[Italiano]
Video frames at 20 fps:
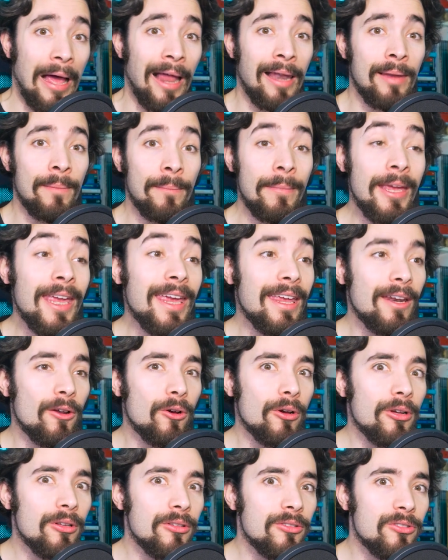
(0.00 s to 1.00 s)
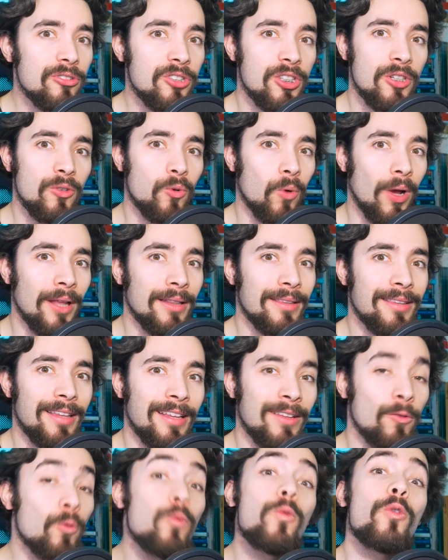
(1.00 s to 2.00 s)
almeno
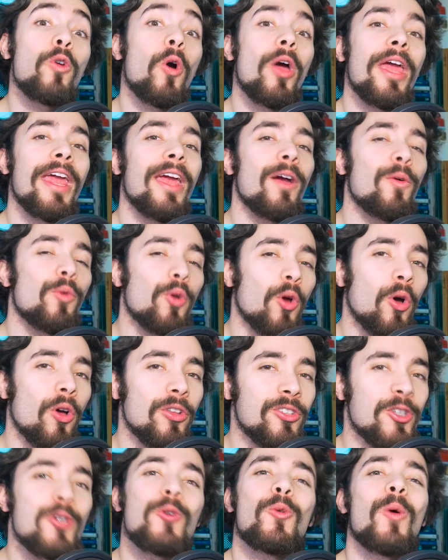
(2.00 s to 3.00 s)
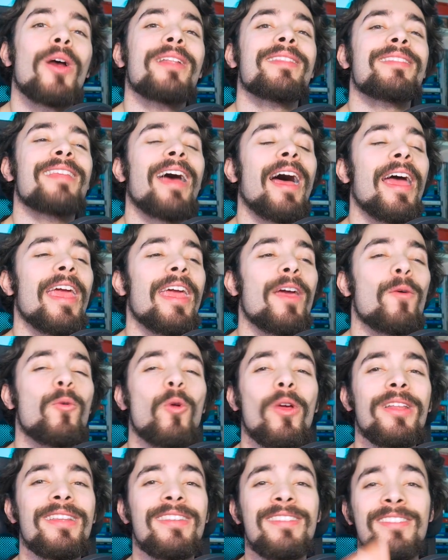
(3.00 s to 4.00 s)
51 euro, 50
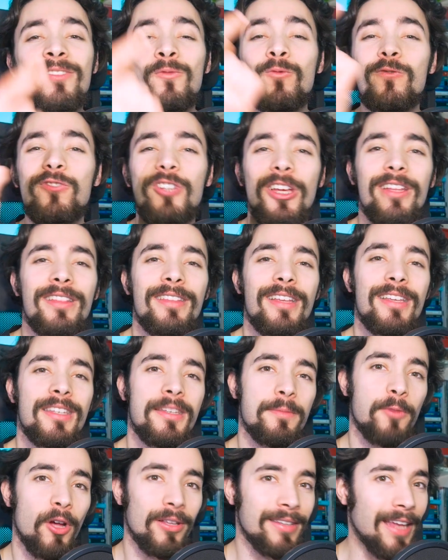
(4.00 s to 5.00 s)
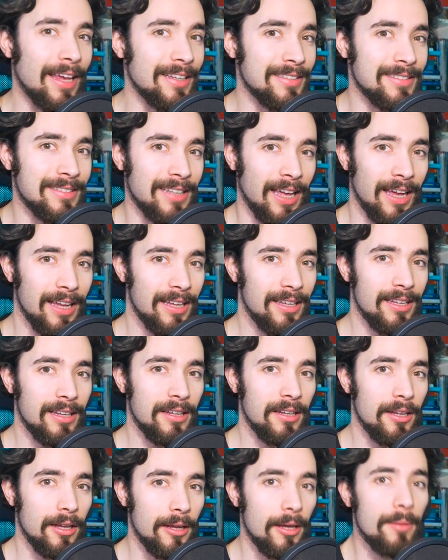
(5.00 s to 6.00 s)
euro e un centesimo a testa?
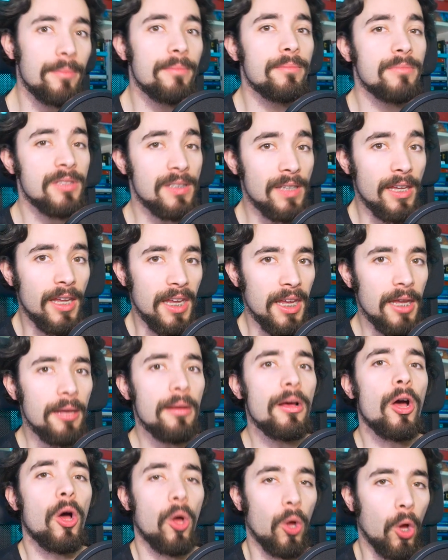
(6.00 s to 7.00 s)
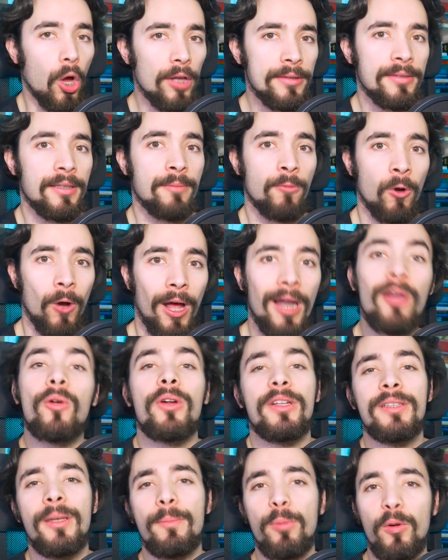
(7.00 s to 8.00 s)
Sì, Ottimo,
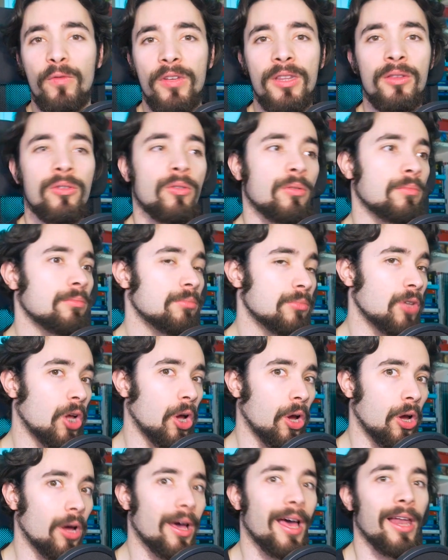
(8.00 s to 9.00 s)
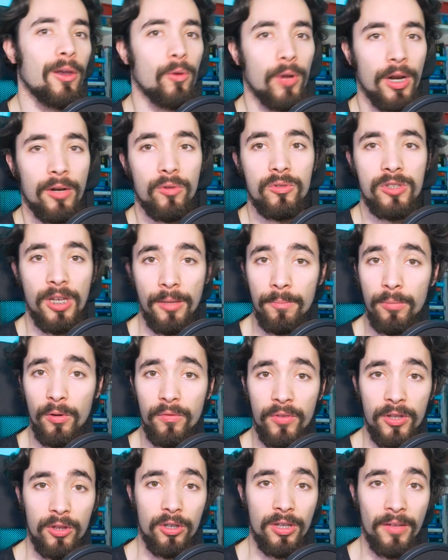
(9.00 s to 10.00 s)
allora sei in profitto. No, allora non sei in
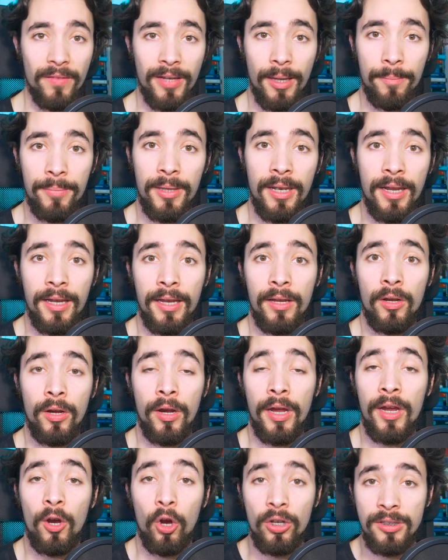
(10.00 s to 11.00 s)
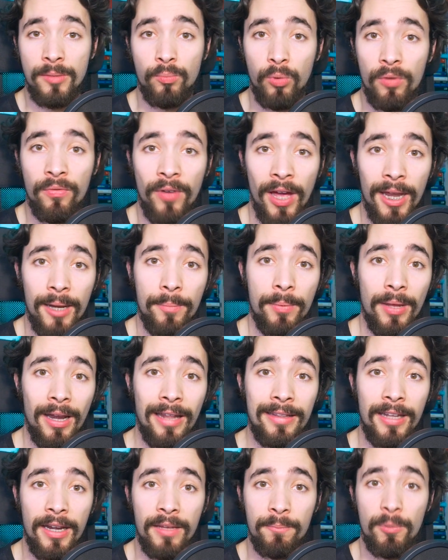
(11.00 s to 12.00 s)
profitto e devi capire che cosa puoi fare per
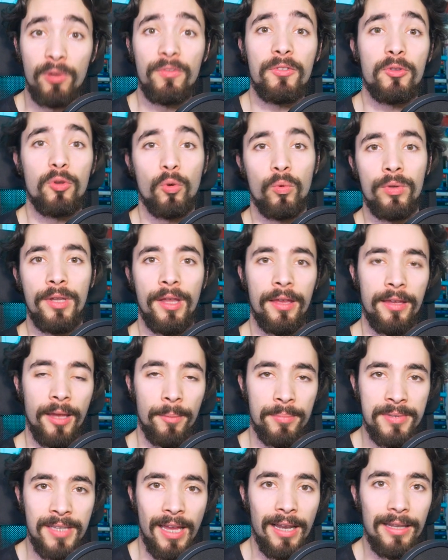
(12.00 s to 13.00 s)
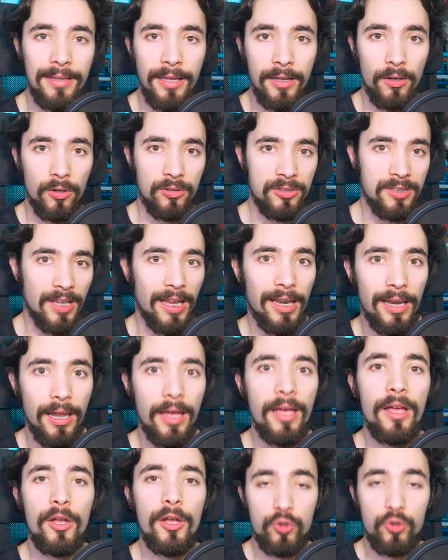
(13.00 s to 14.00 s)
andare in profitto, quindi gli upsell, dei cross-sell,
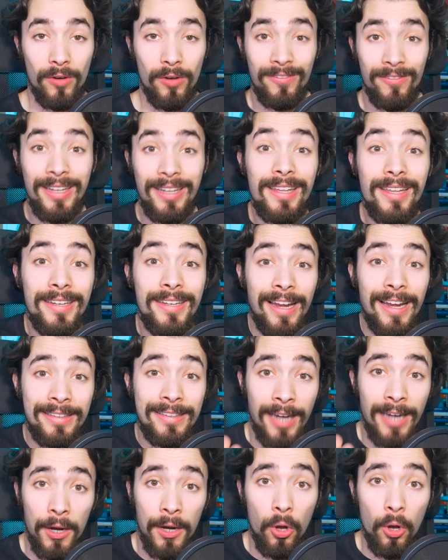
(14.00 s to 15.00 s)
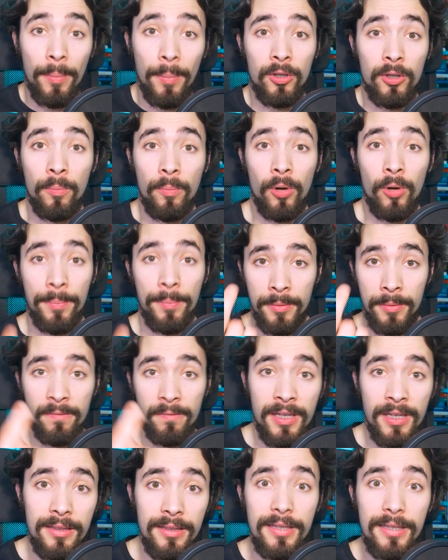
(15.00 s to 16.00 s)
cioè vendergli altra roba dopo la prima
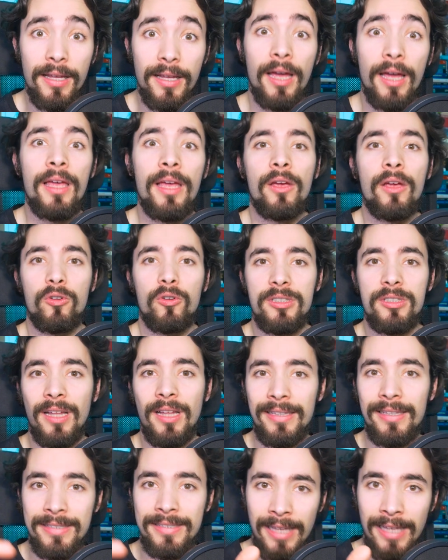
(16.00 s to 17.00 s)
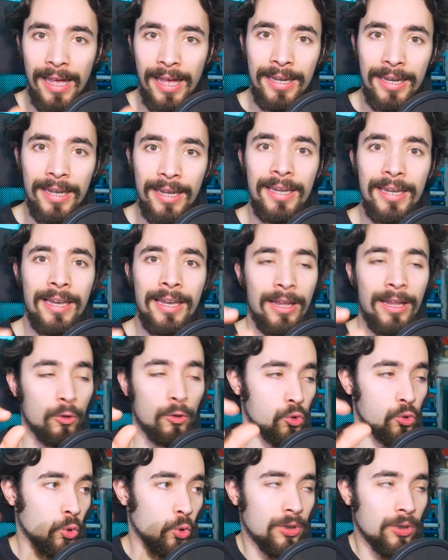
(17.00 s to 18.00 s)
vendita, così da alzare il, lo
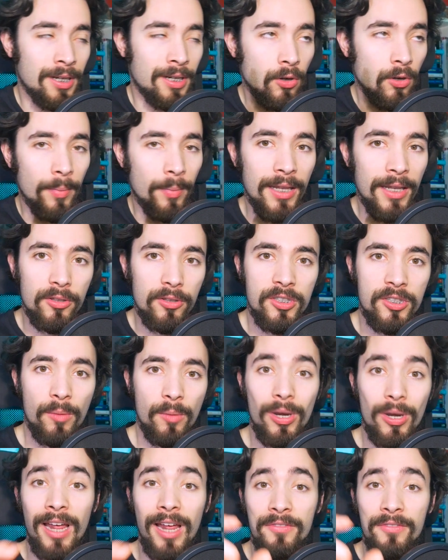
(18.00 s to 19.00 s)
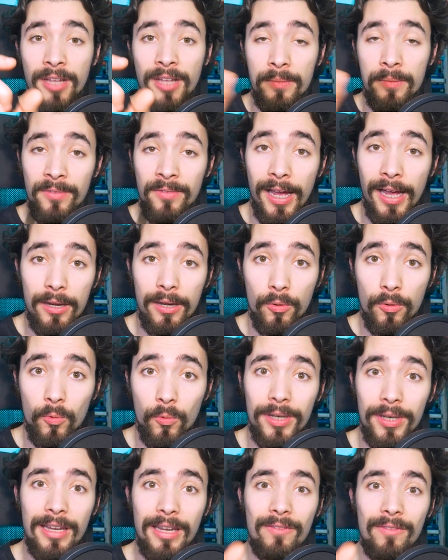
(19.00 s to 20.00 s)
scontrino medio, diciamo il lifetime value,
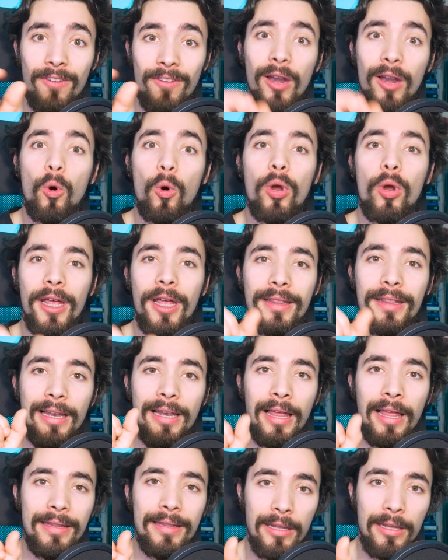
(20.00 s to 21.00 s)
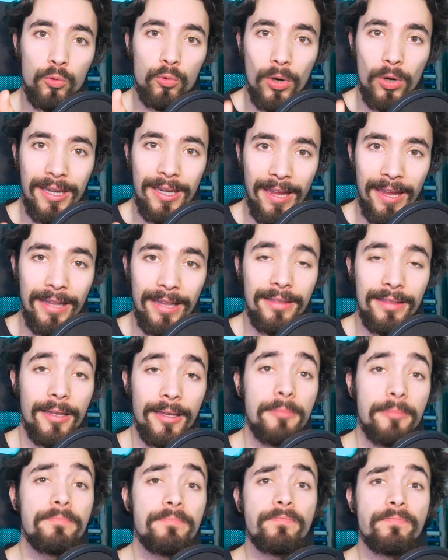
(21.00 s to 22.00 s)
quindi il valore del, del tuo
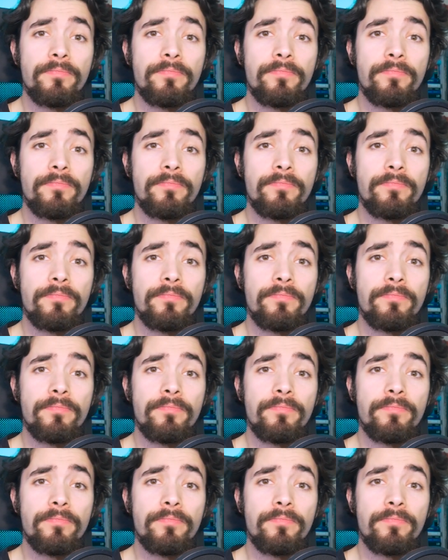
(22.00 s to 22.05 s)
cliente